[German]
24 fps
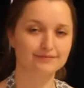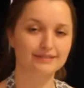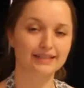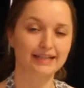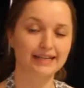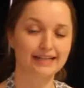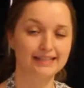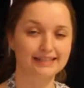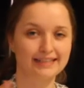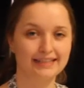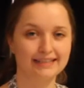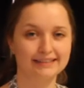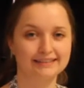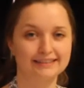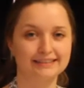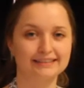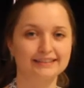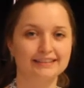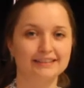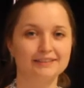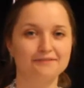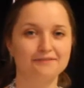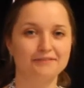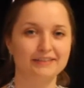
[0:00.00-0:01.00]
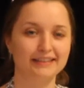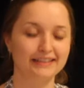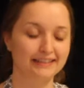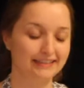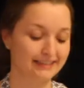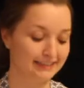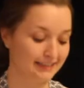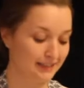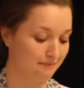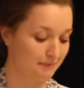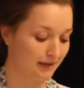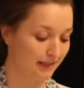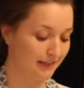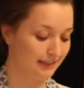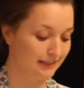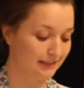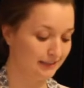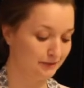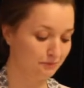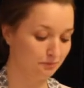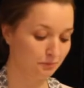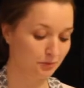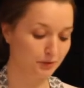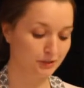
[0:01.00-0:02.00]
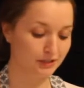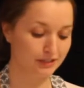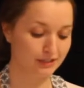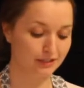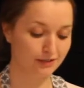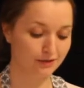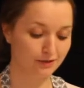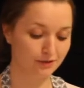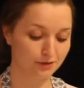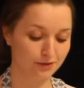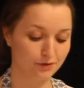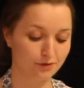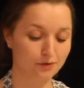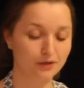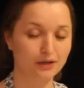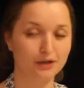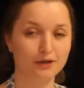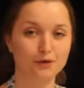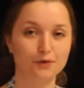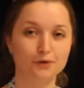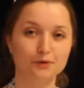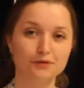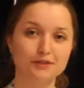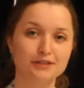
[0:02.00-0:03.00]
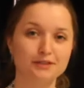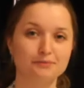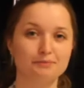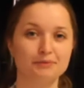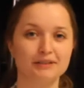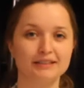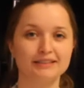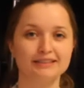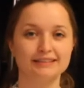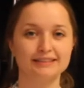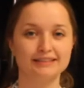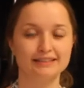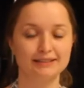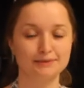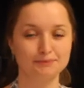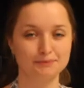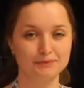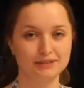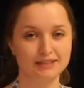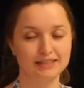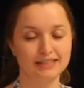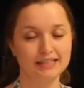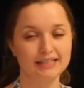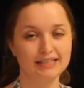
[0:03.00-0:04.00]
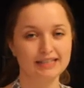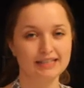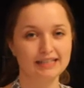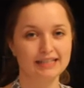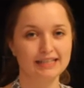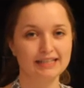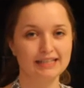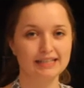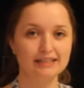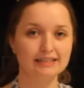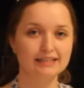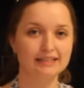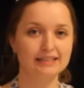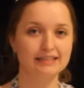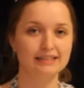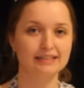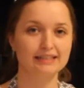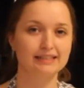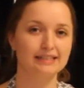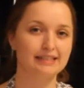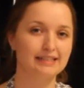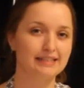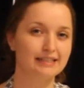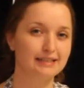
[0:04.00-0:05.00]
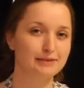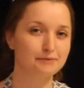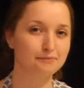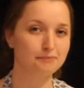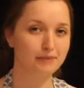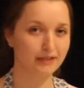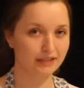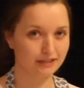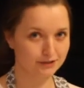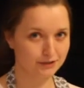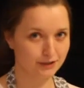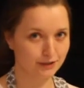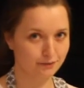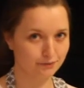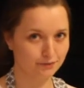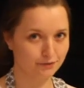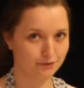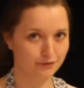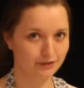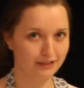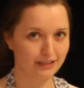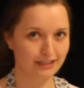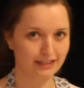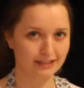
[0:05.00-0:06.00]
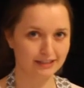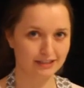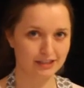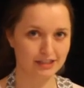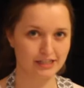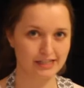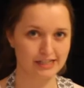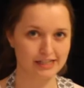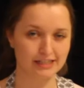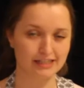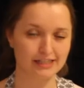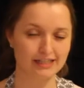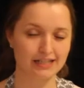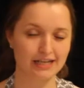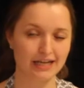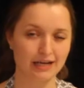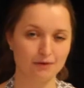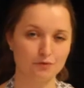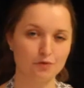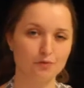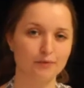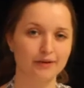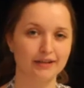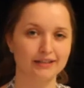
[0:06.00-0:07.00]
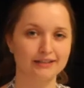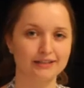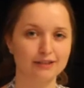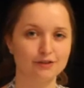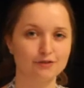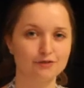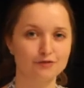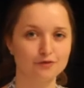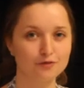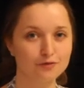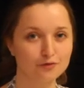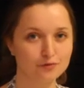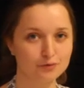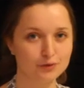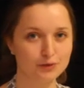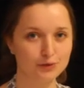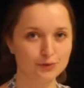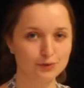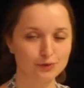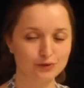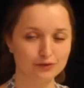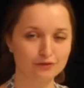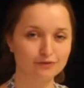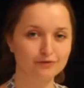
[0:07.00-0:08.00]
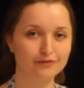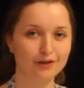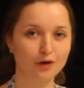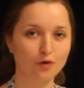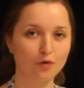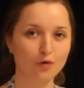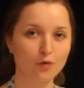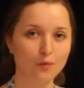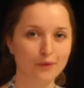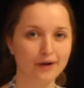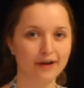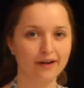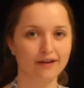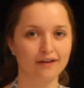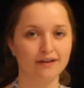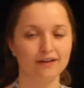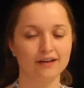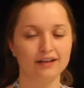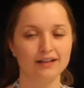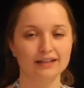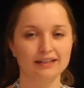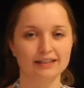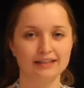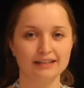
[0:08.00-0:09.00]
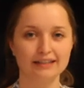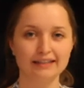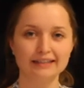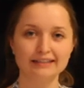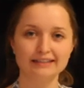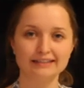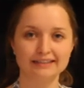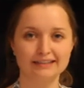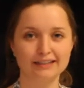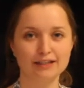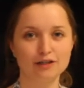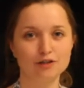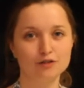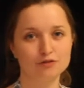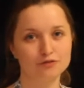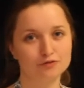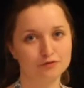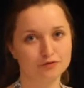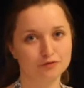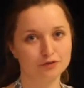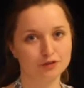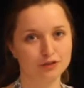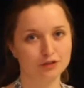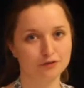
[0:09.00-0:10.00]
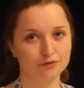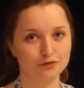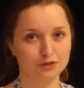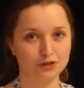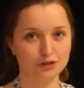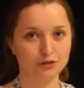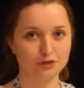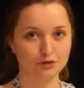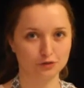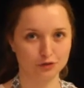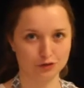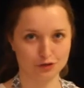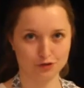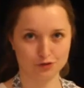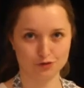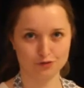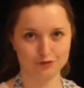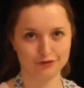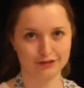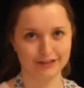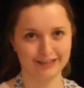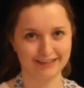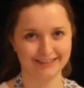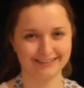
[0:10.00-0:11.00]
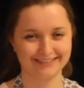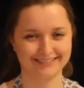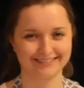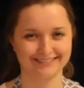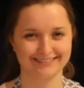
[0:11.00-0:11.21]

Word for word: Als erstes geben wir jetzt die Mandeln, Butter, Zucker und die Prise Zimt in den Mixtopf und stellen den Thermomix auf 5 Minuten Varoma Linkslauf auf die Rührstufe ein.